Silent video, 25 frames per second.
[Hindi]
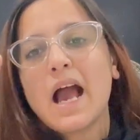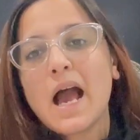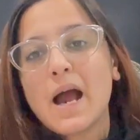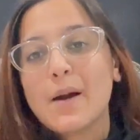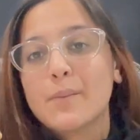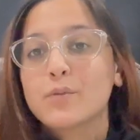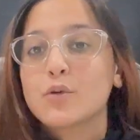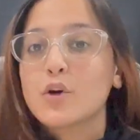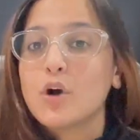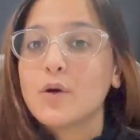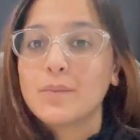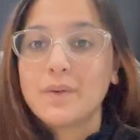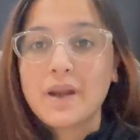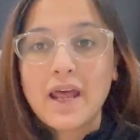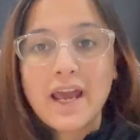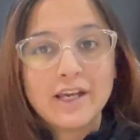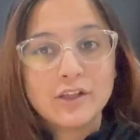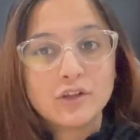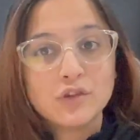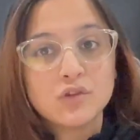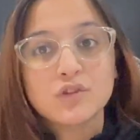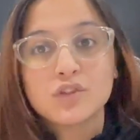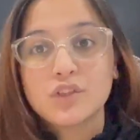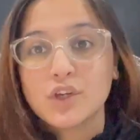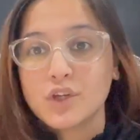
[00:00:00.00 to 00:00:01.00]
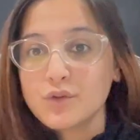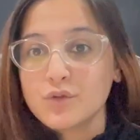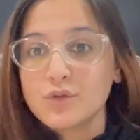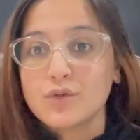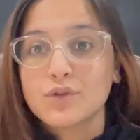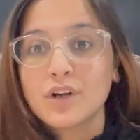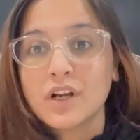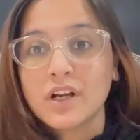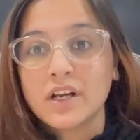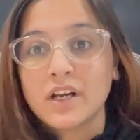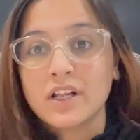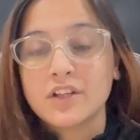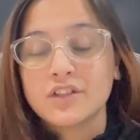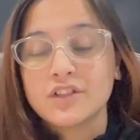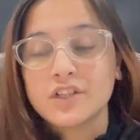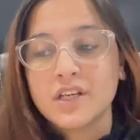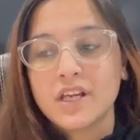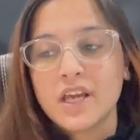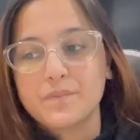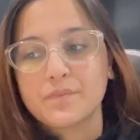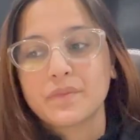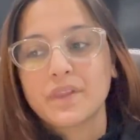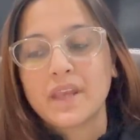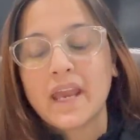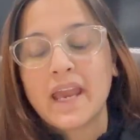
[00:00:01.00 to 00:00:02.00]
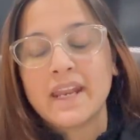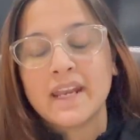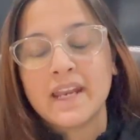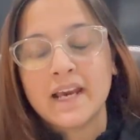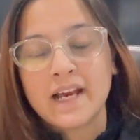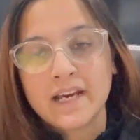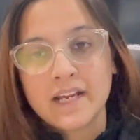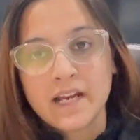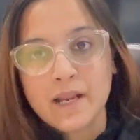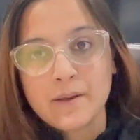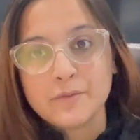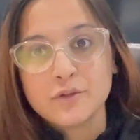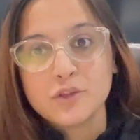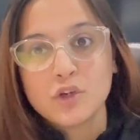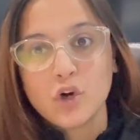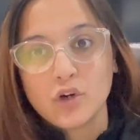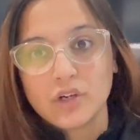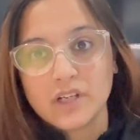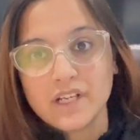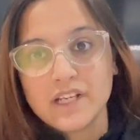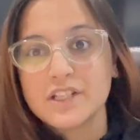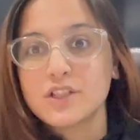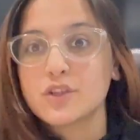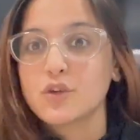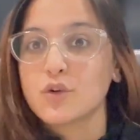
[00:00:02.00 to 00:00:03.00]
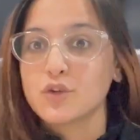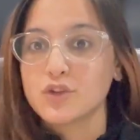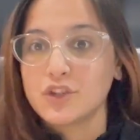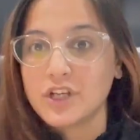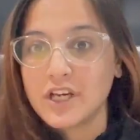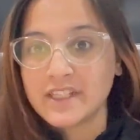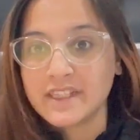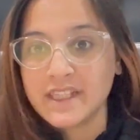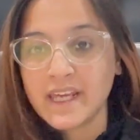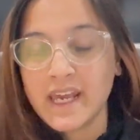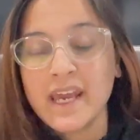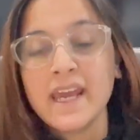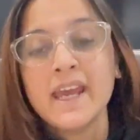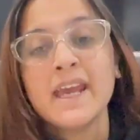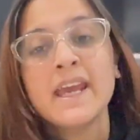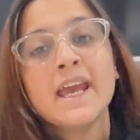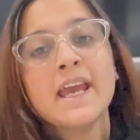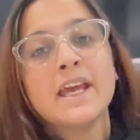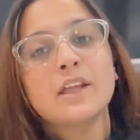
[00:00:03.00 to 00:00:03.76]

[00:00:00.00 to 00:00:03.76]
आपको अप्लाई तो ज़रूर करना चाहिए एंड अगर आप शॉर्टलिस्ट हो जाते हैं